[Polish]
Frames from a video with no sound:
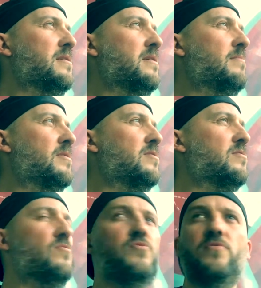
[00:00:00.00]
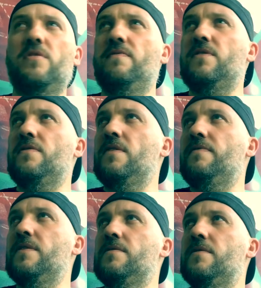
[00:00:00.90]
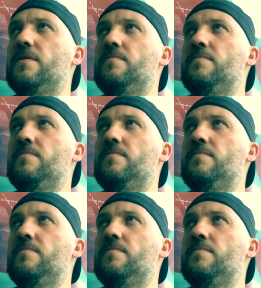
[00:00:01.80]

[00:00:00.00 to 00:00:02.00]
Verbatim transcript: Nie ma się co oszukiwać w tej kwestii.